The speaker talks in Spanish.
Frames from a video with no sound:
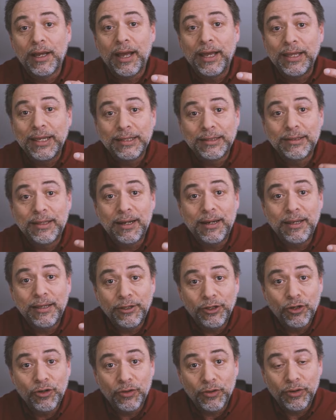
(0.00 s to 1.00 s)
ahí
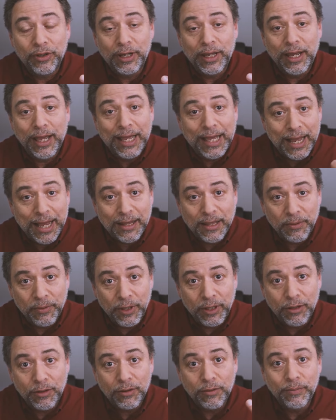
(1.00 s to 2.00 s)
estaré yo en cada
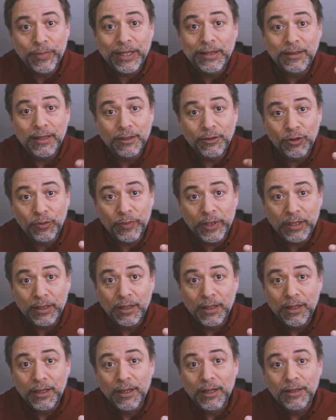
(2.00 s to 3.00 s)
vídeo vendiéndome